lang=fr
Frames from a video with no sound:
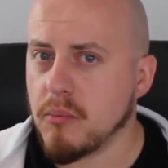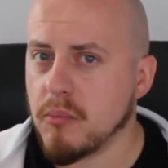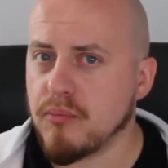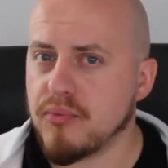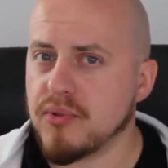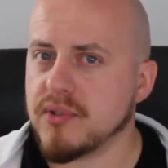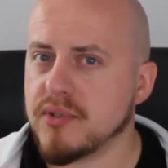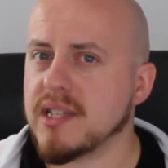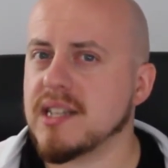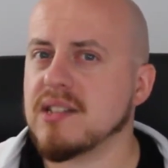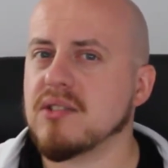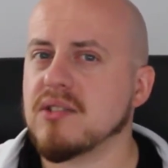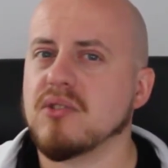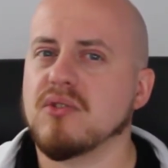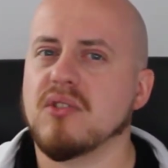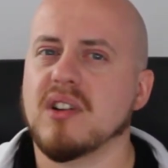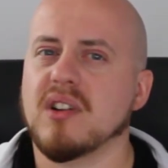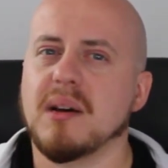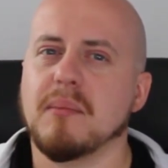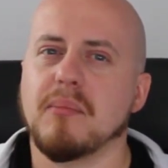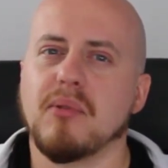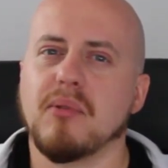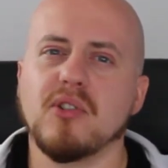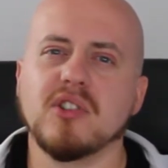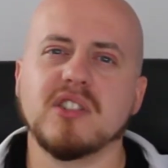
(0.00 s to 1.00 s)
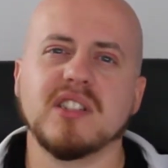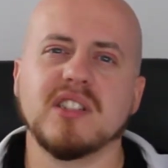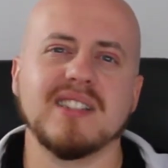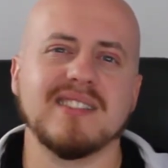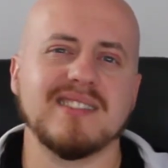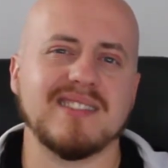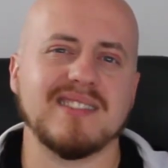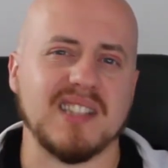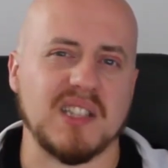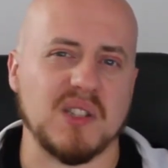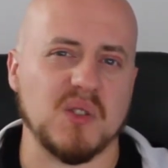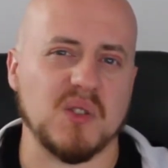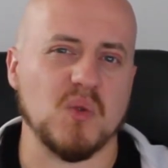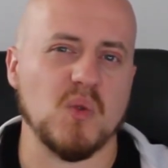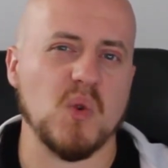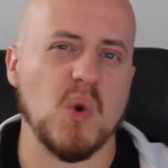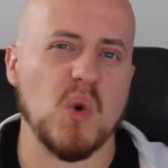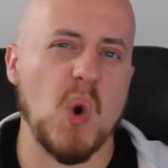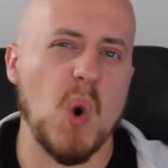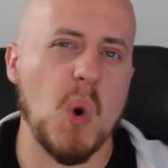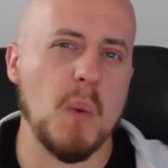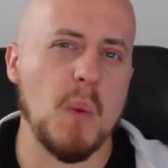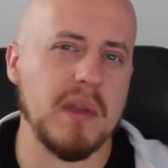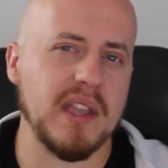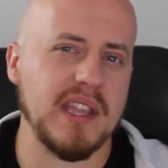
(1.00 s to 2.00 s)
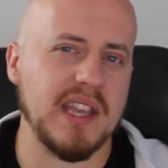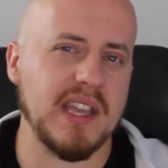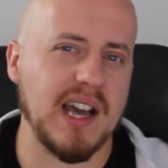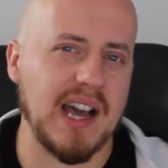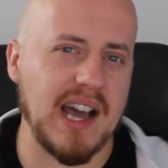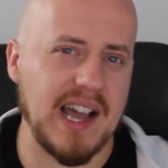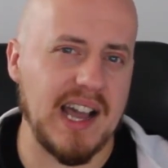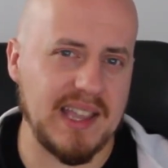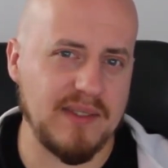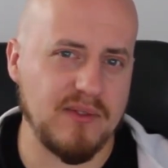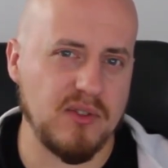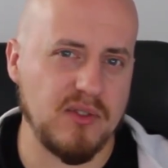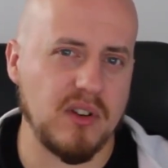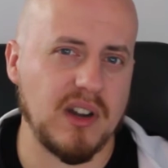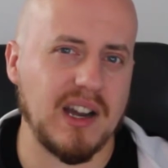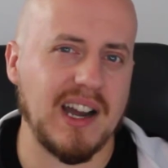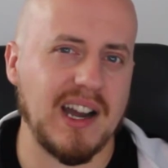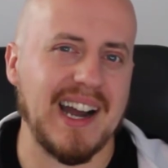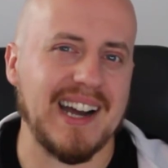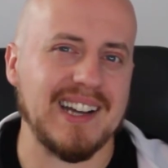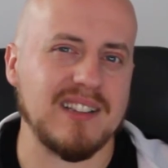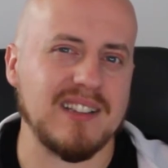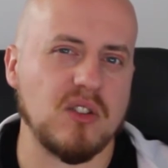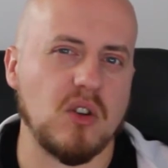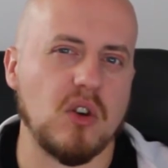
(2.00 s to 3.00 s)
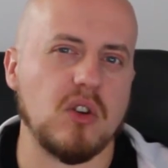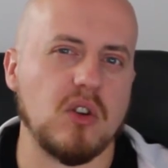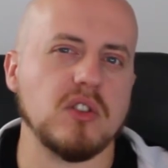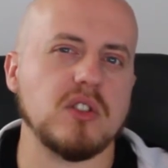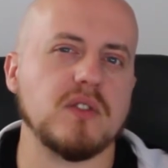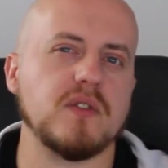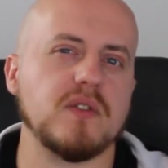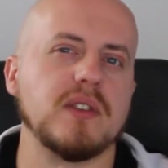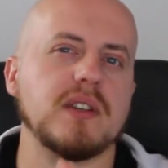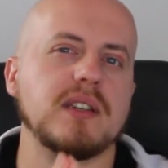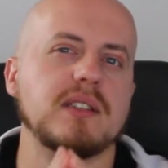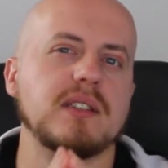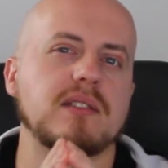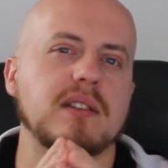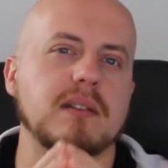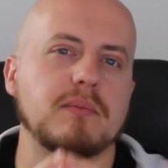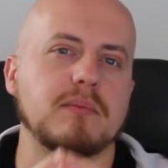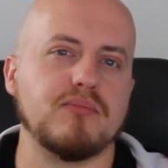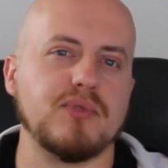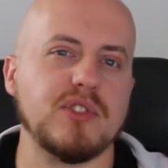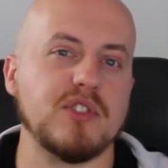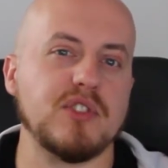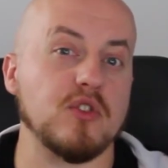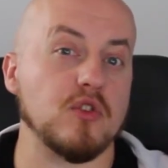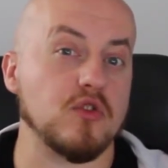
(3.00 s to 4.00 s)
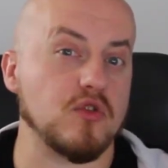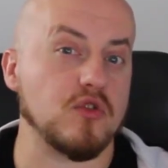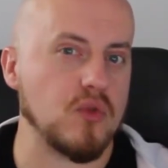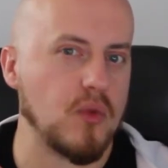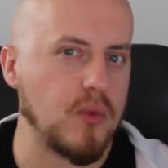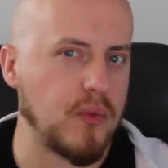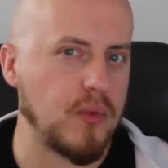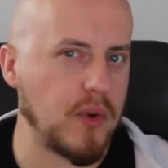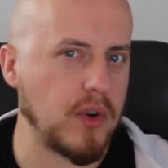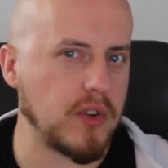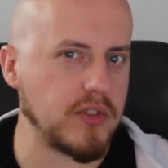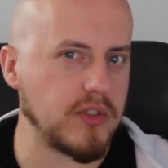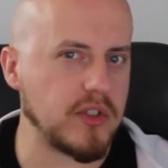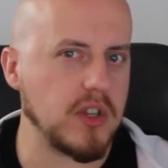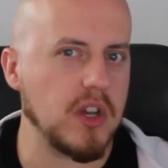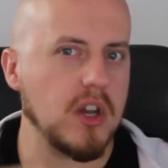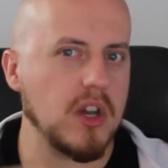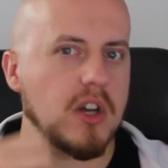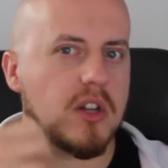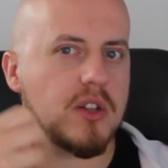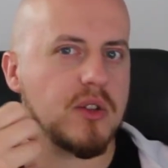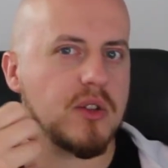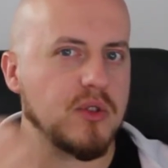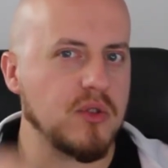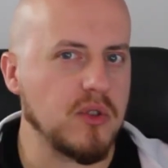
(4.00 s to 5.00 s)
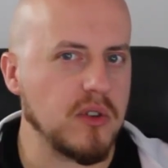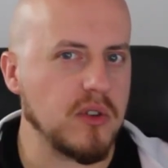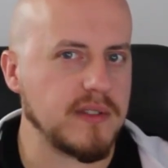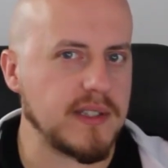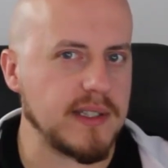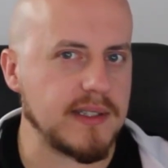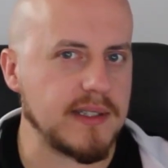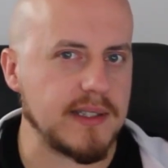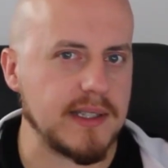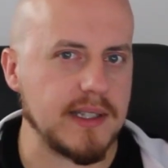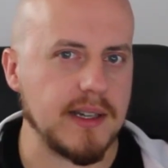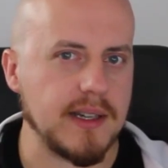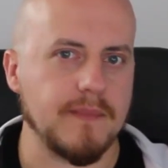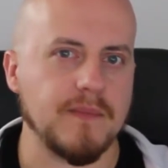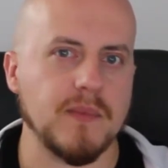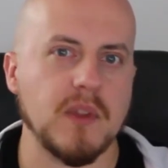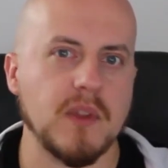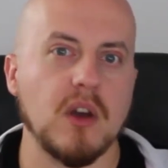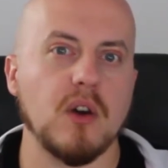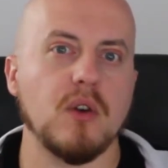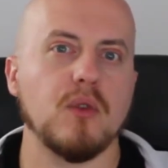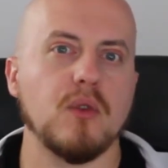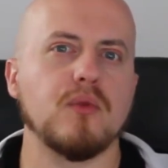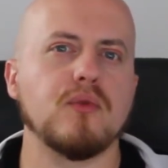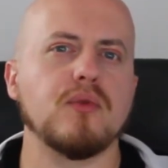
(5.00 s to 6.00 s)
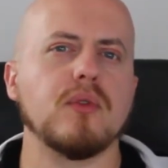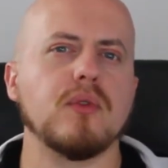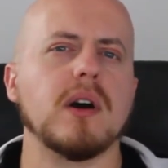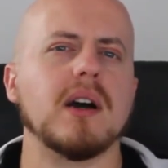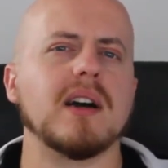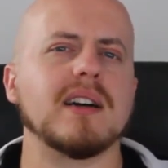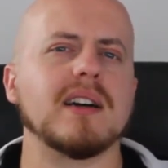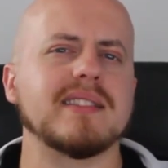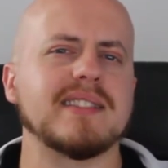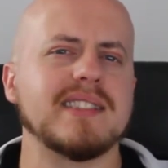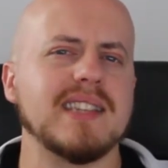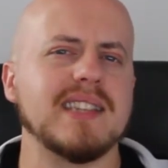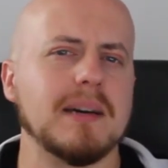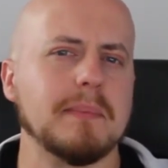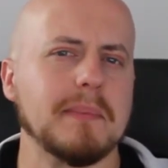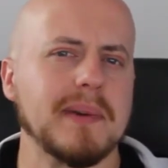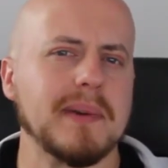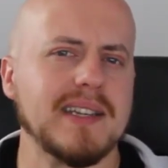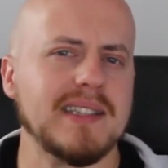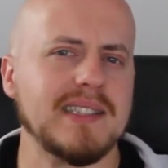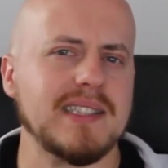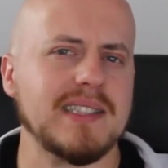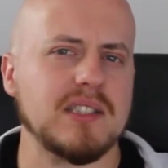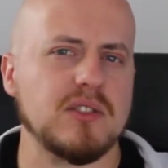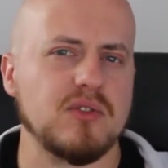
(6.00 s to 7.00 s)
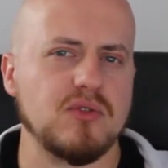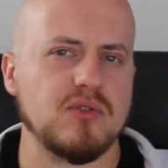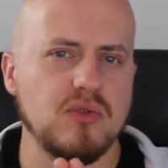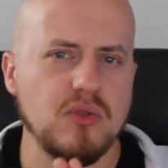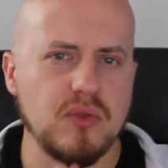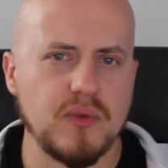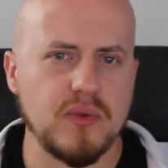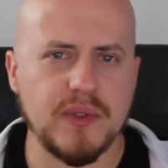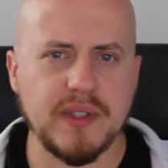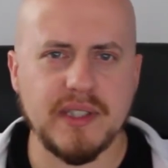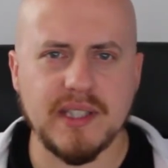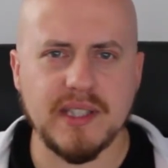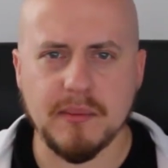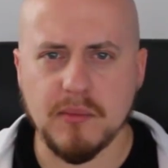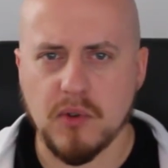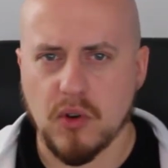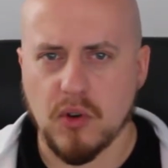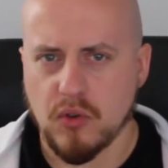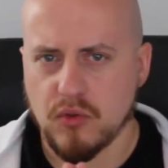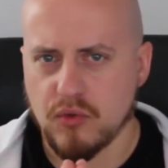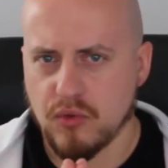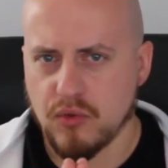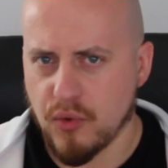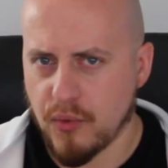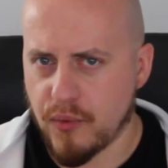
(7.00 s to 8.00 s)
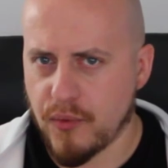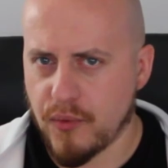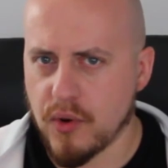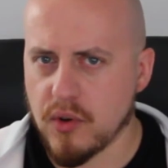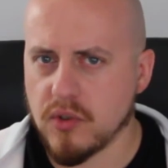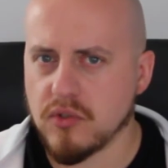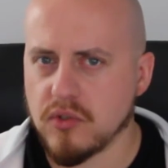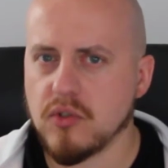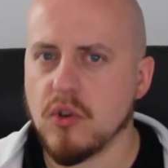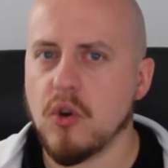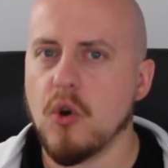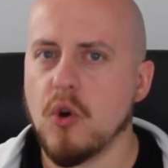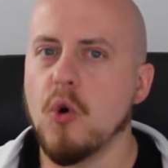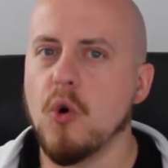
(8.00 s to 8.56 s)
Peut-être dans la prochaine saison, Omega arrivera à transférer de la puissance de force dans ses tirs, voire d'y imprégner suffisamment de force